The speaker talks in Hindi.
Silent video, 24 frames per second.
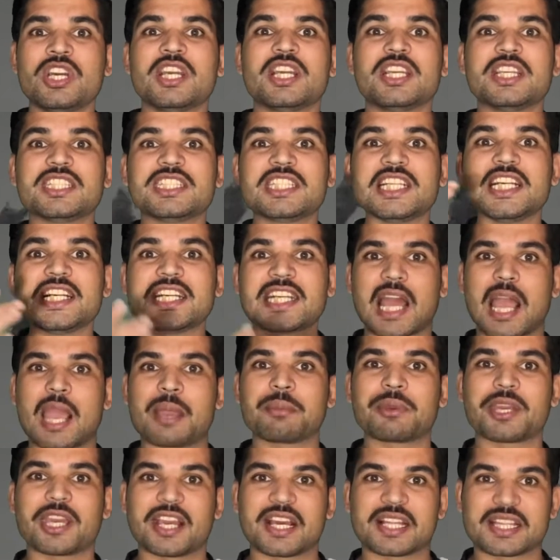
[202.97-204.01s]
इसी
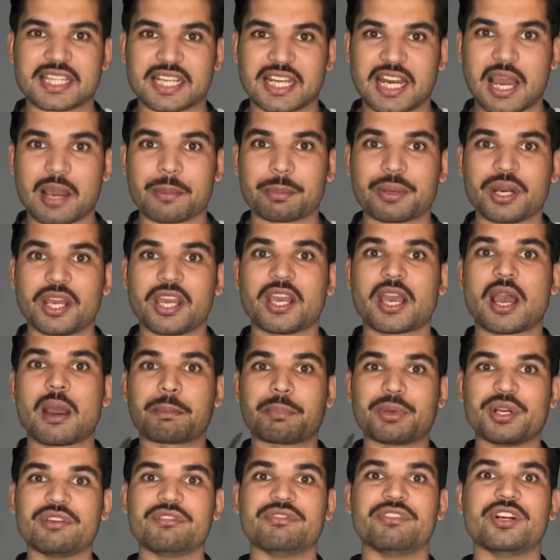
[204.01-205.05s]
टाइम के अंदर आपने
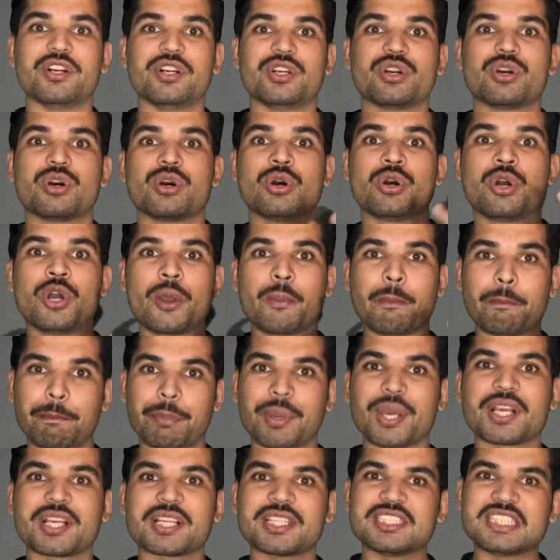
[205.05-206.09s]
अपनी वीडियो
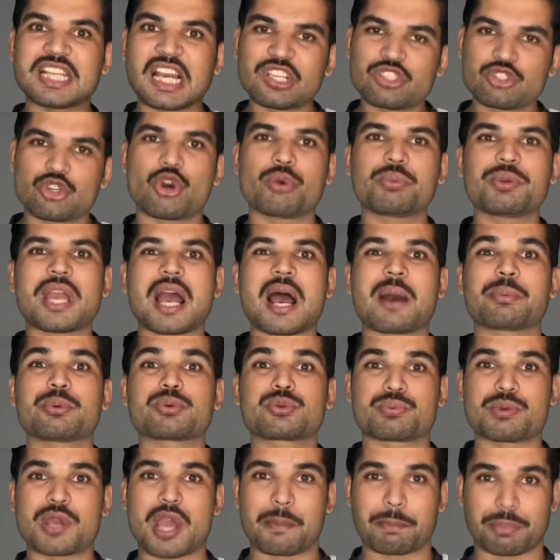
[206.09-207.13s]
पिक या जो भी आप
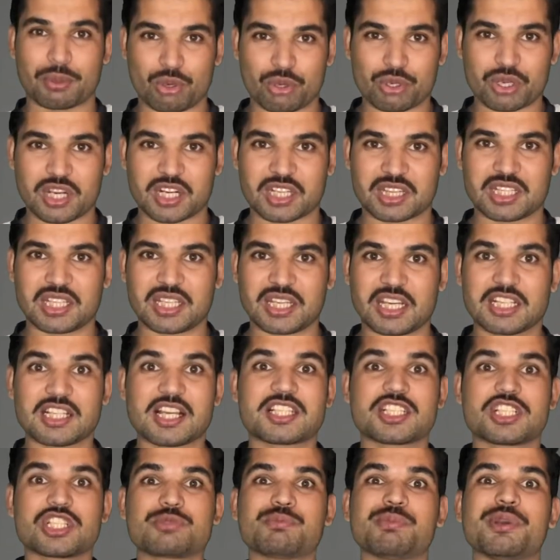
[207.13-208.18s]
उस पर अपलोड करते हैं या
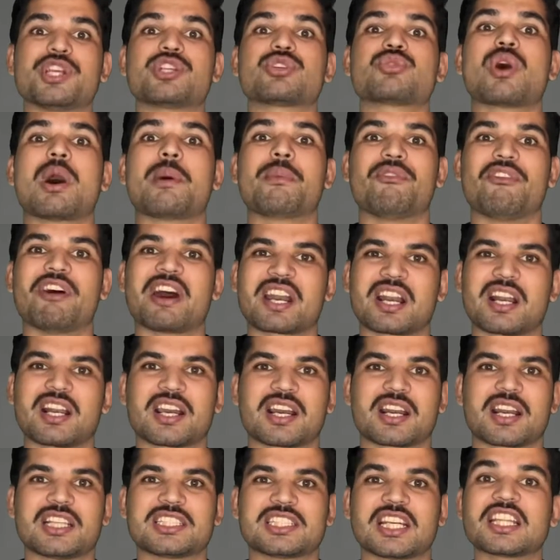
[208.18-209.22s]
जिस पेज को आप वायरल
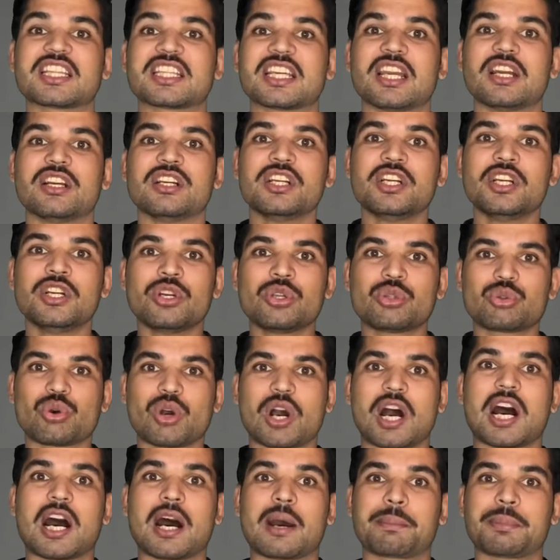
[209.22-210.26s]
करना चाहते हैं तो
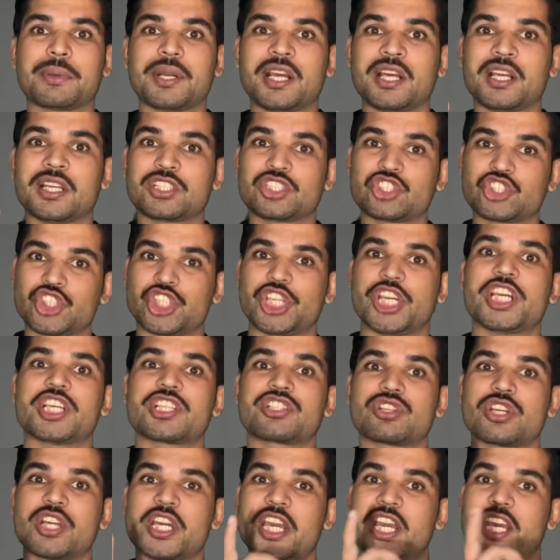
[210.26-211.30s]
आपने छः
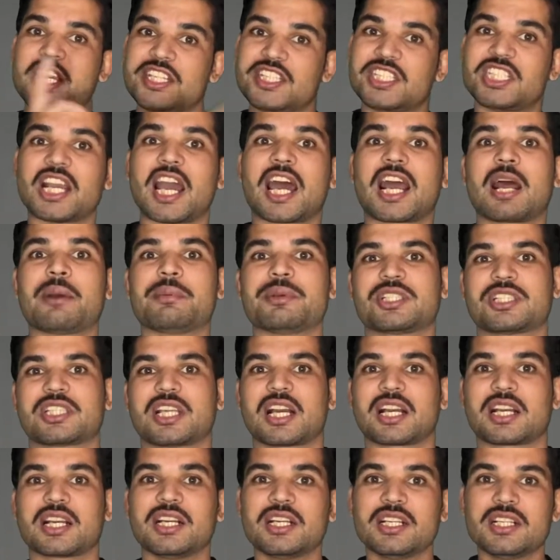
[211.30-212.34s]
से ग्यारह बजे
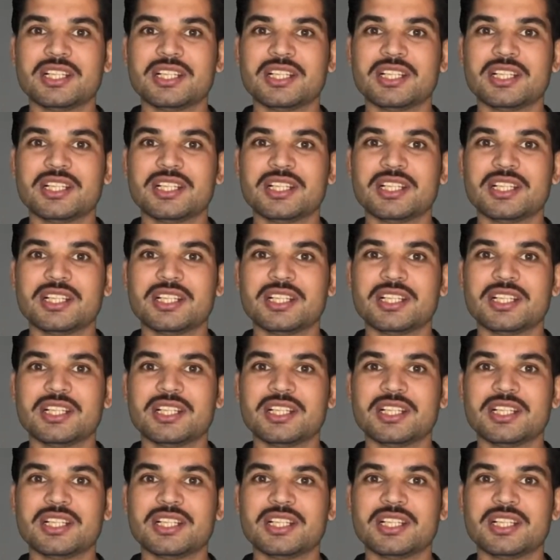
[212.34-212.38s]
तक